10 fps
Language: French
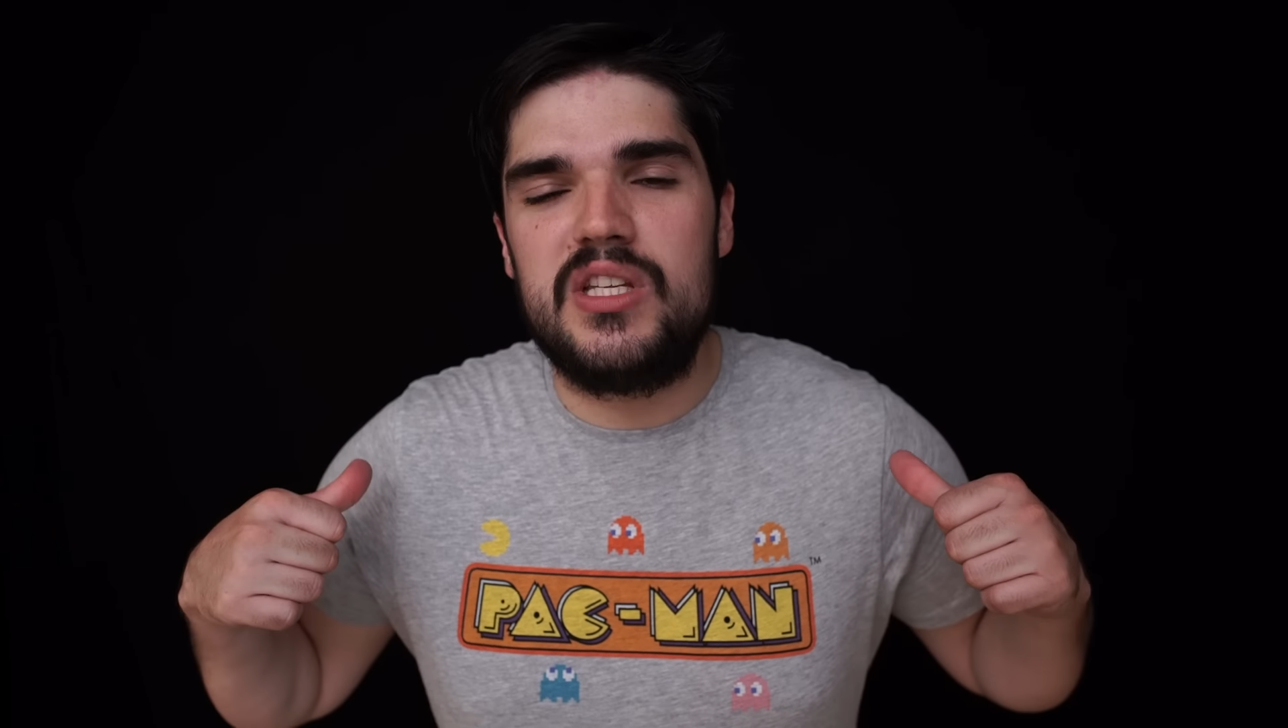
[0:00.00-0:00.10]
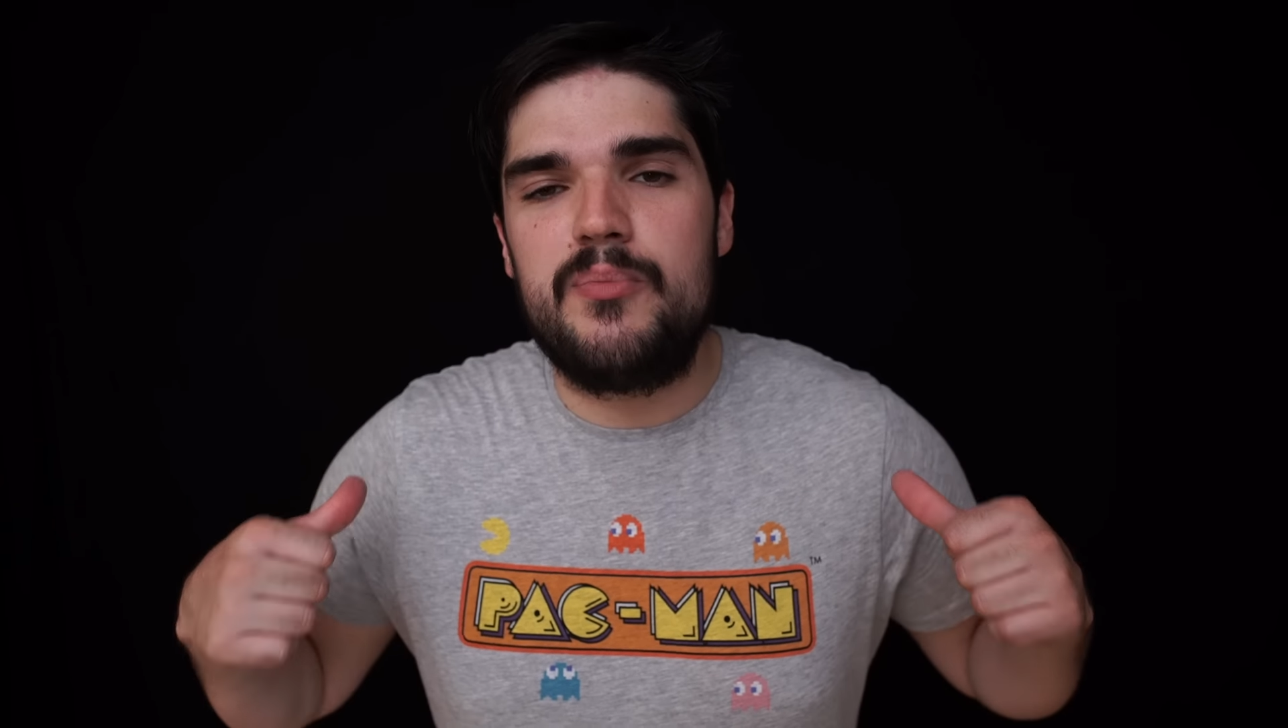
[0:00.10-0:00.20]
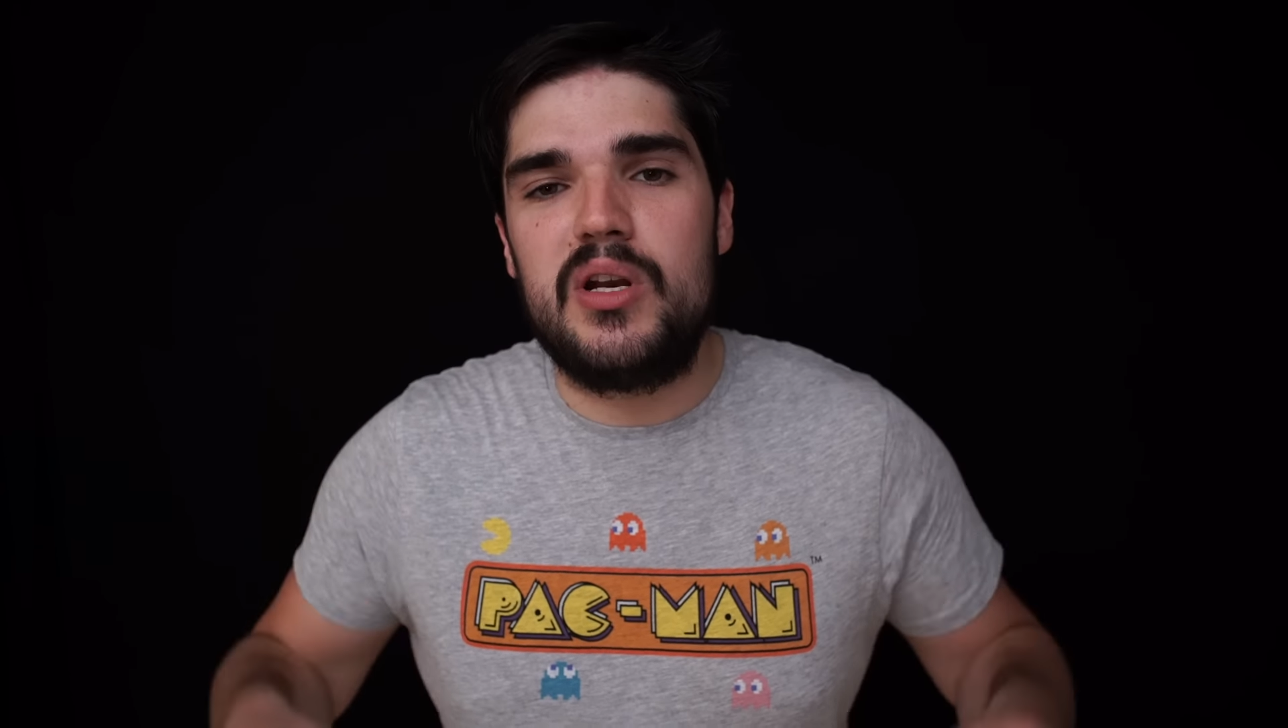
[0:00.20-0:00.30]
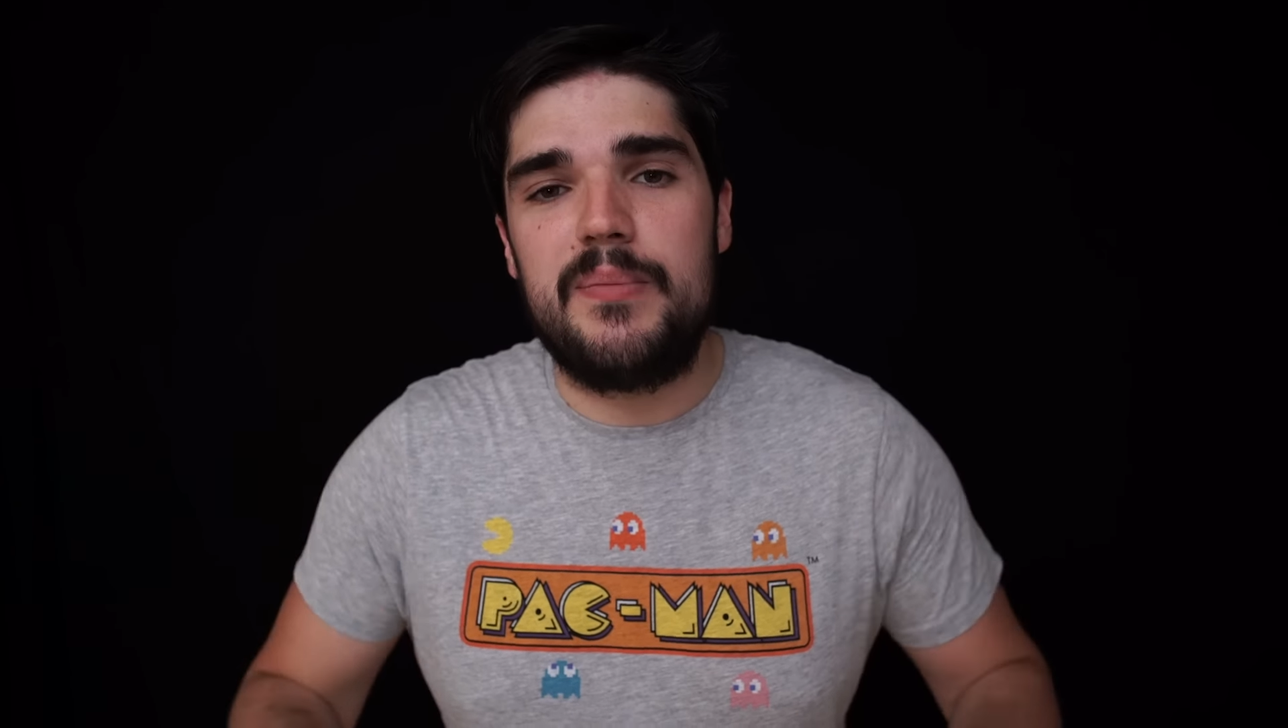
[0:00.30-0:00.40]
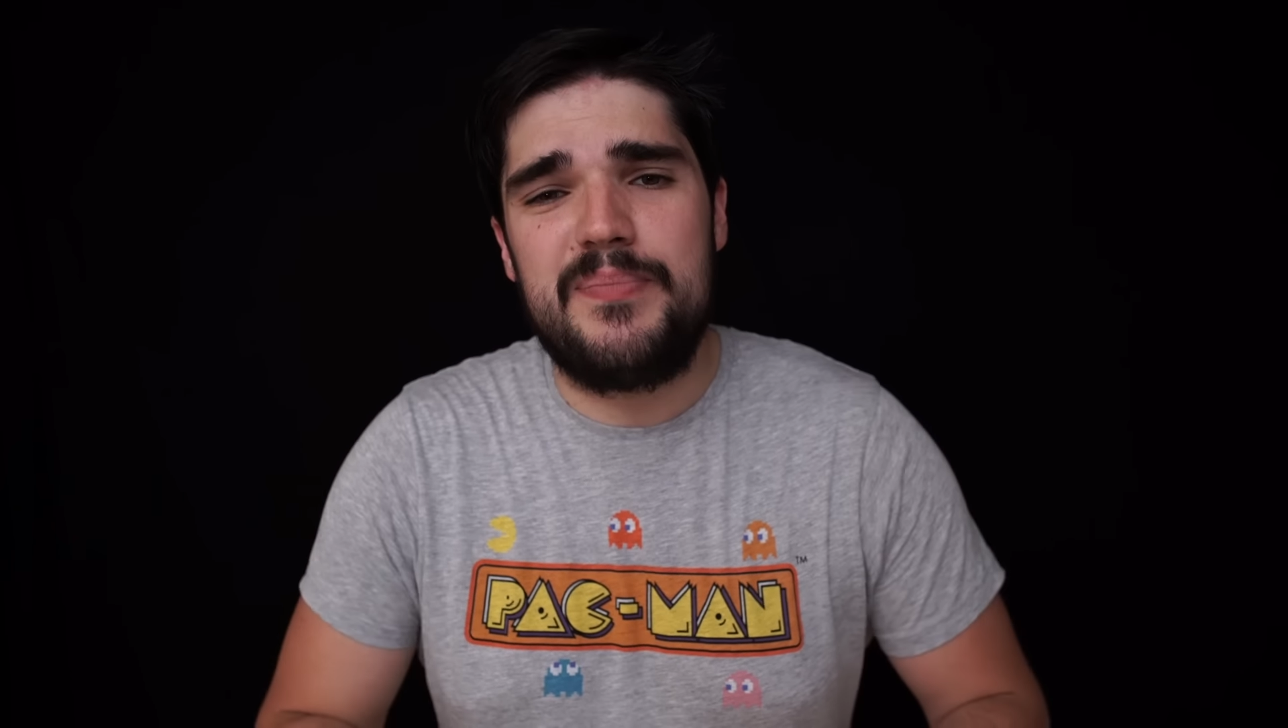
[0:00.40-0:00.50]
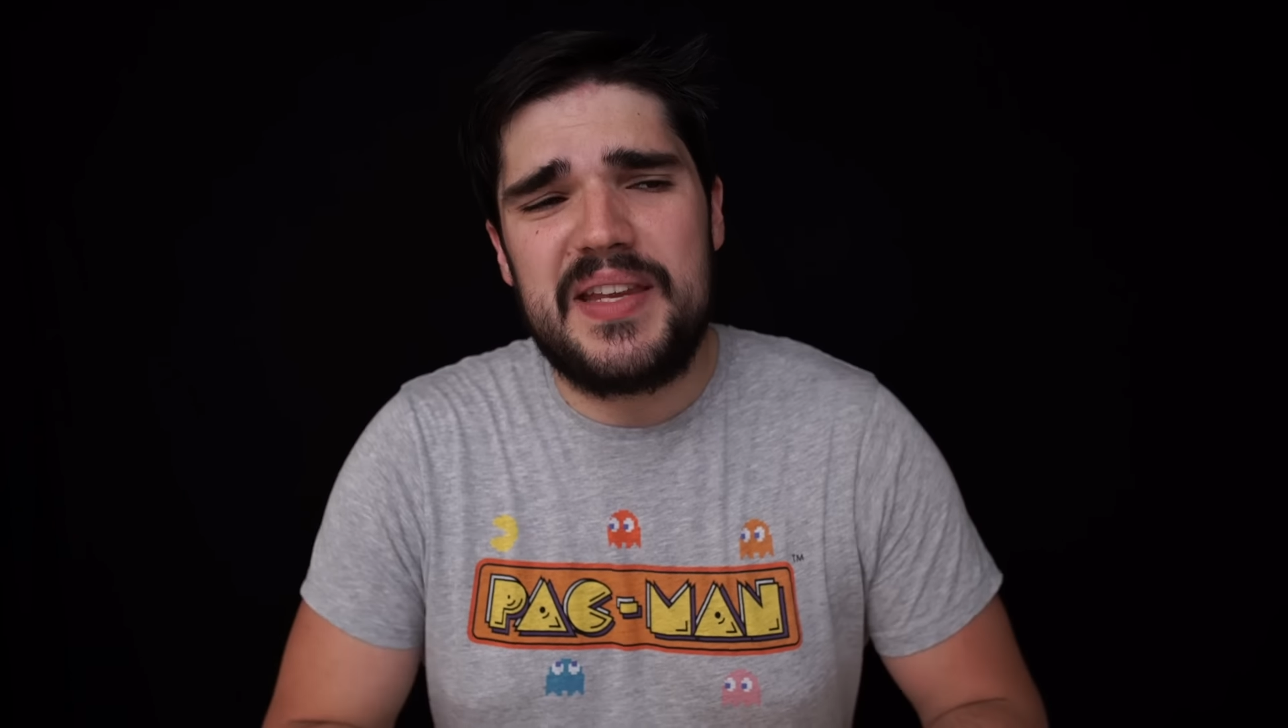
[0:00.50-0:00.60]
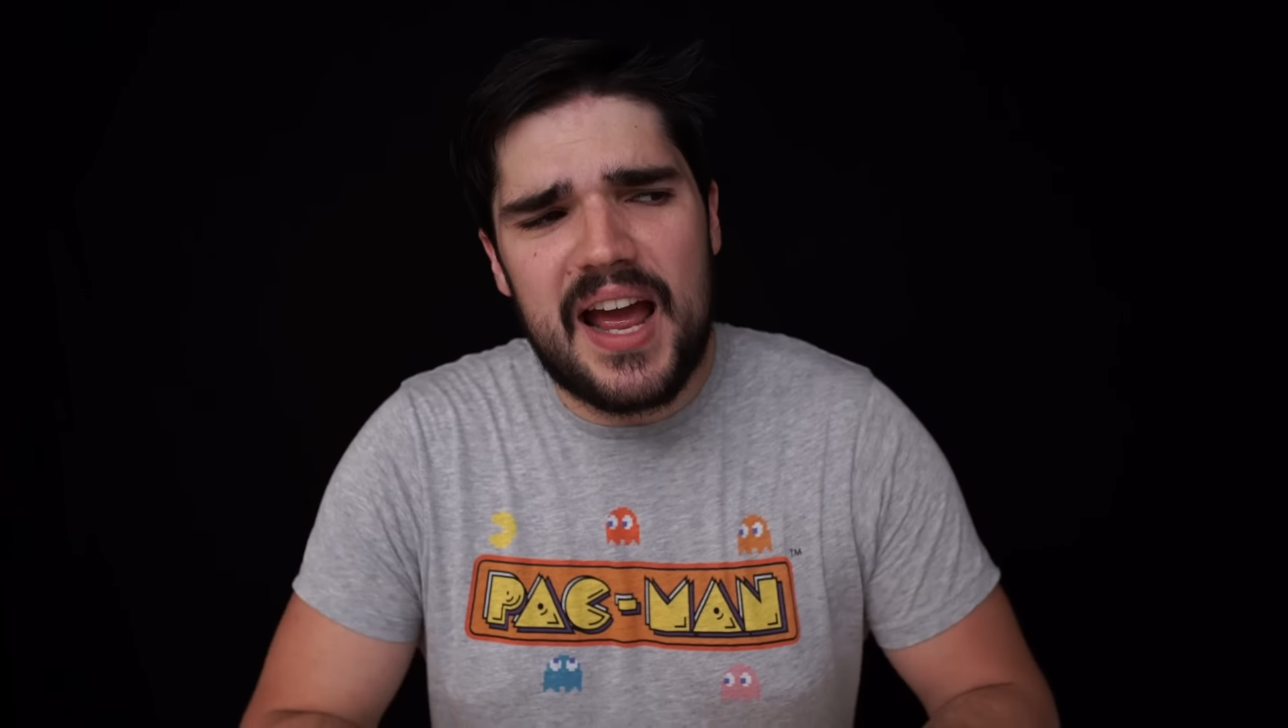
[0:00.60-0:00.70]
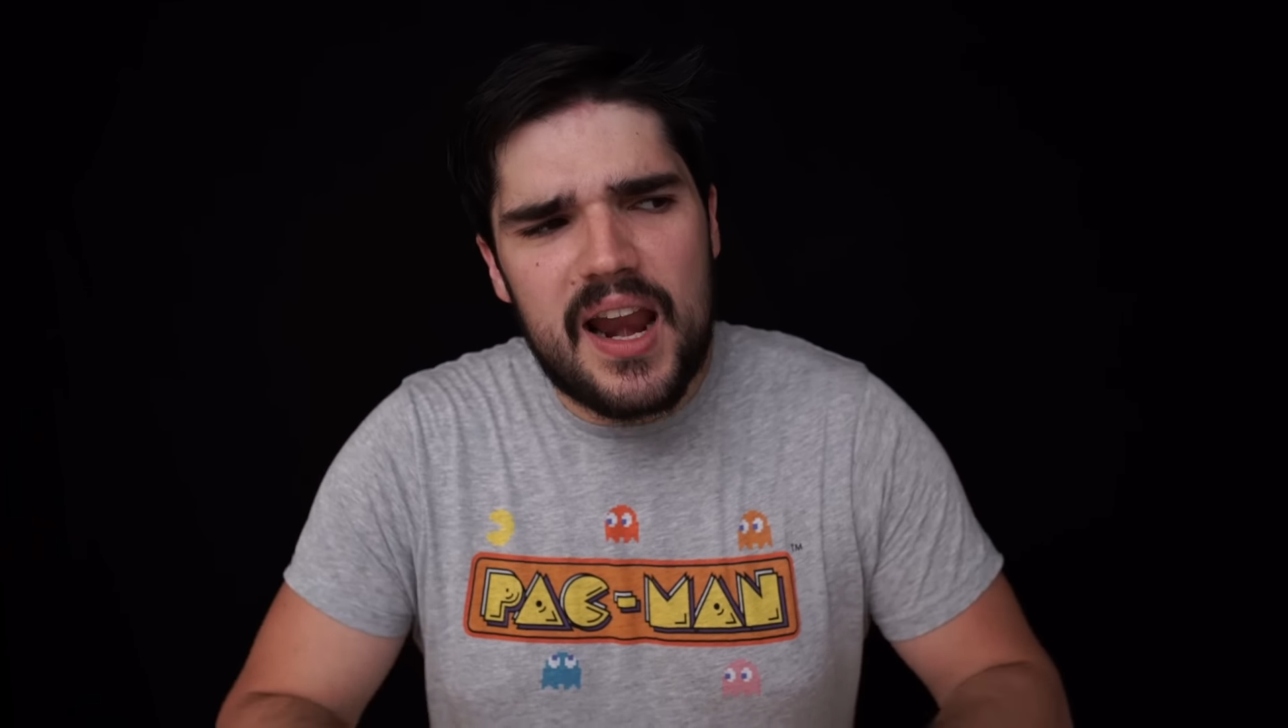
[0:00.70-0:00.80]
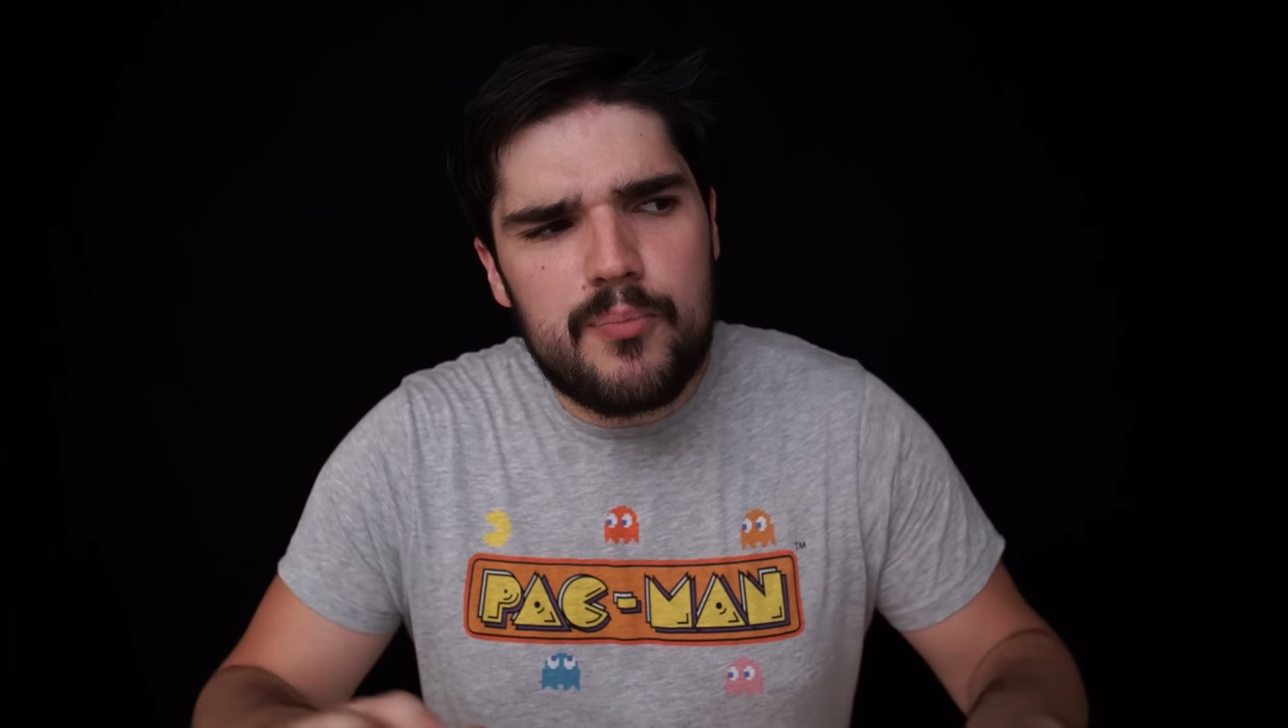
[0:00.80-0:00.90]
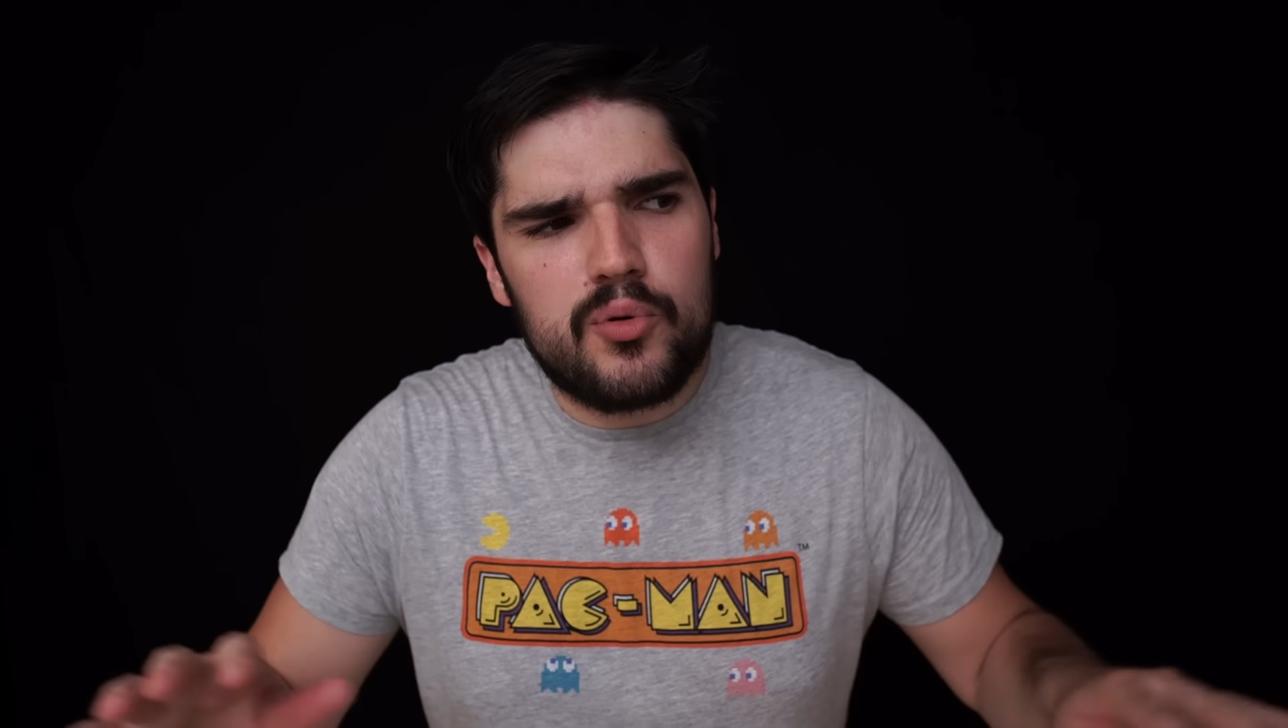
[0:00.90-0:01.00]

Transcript: épaules est bien là